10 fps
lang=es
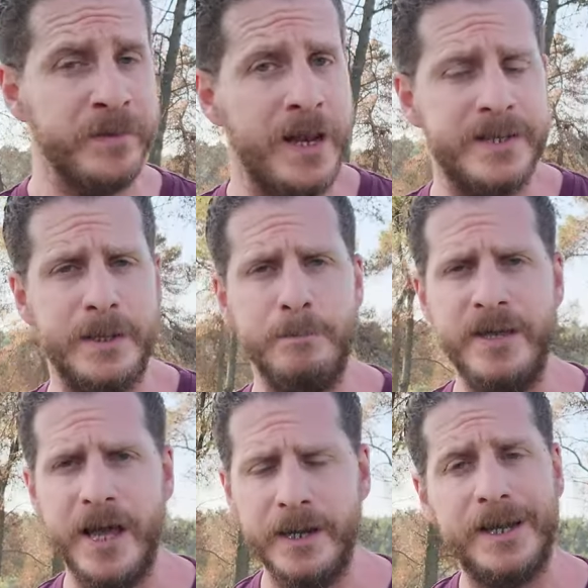les
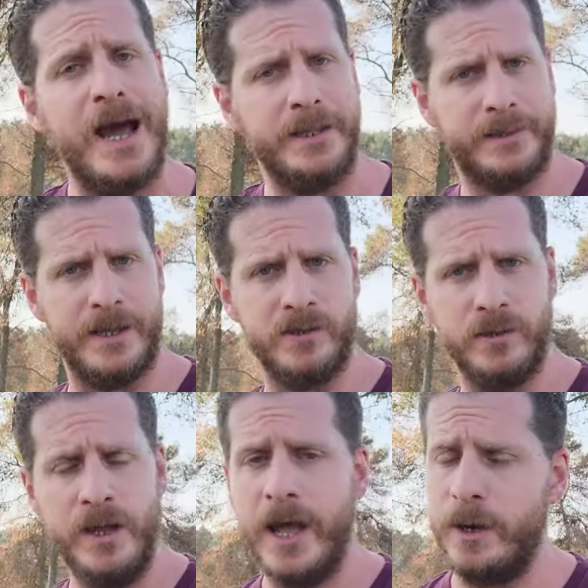envían cartas
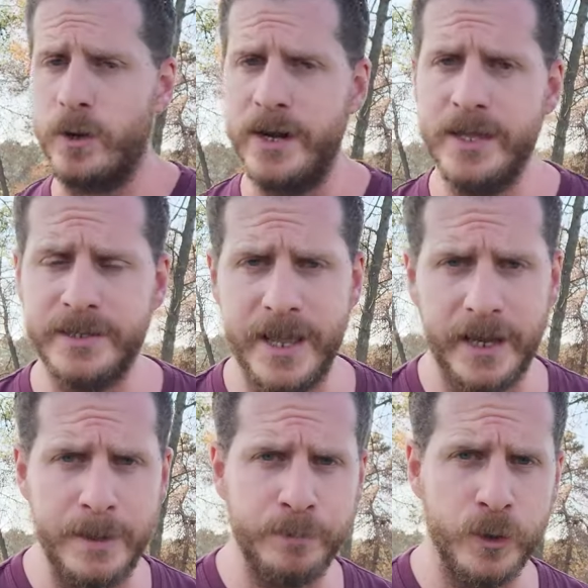a los reyes de
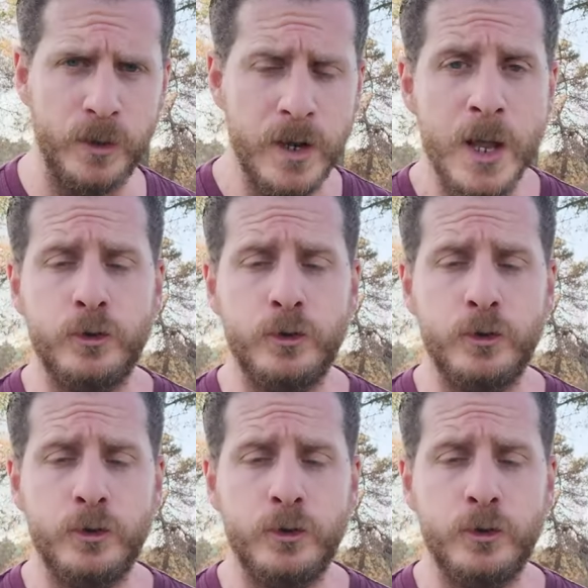Egipto